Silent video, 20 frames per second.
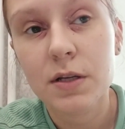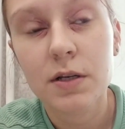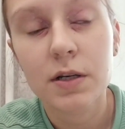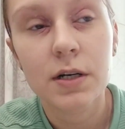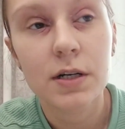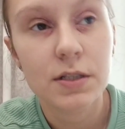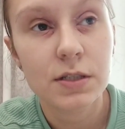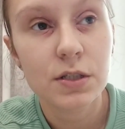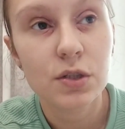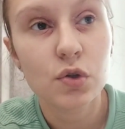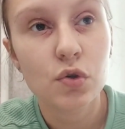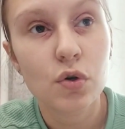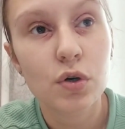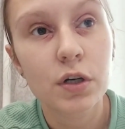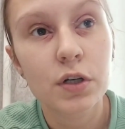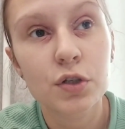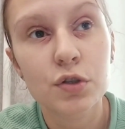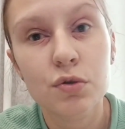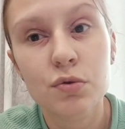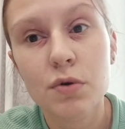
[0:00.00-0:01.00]
ходить
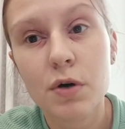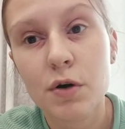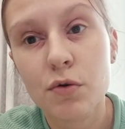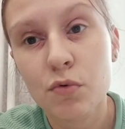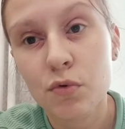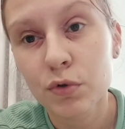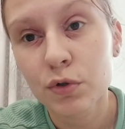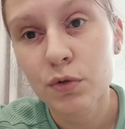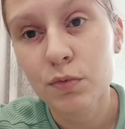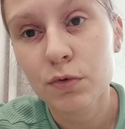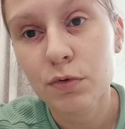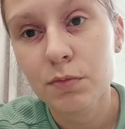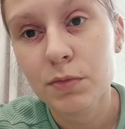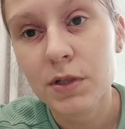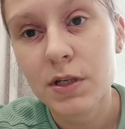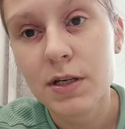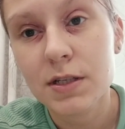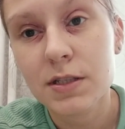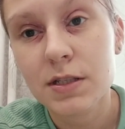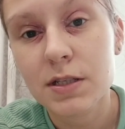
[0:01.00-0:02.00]
только с QR-кодом. У
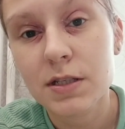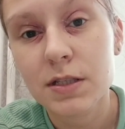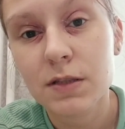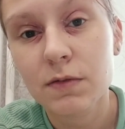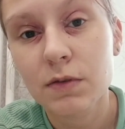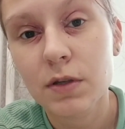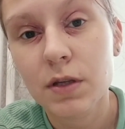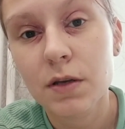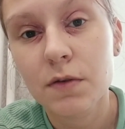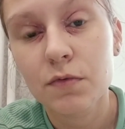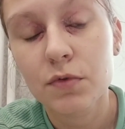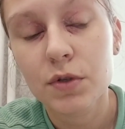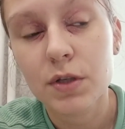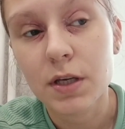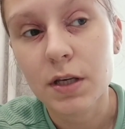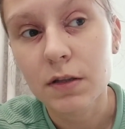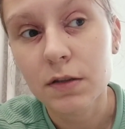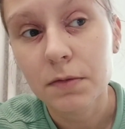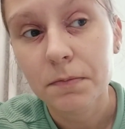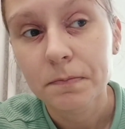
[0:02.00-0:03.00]
меня, естественно, его
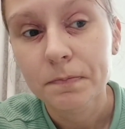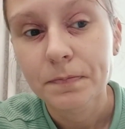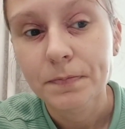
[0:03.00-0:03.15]
нет.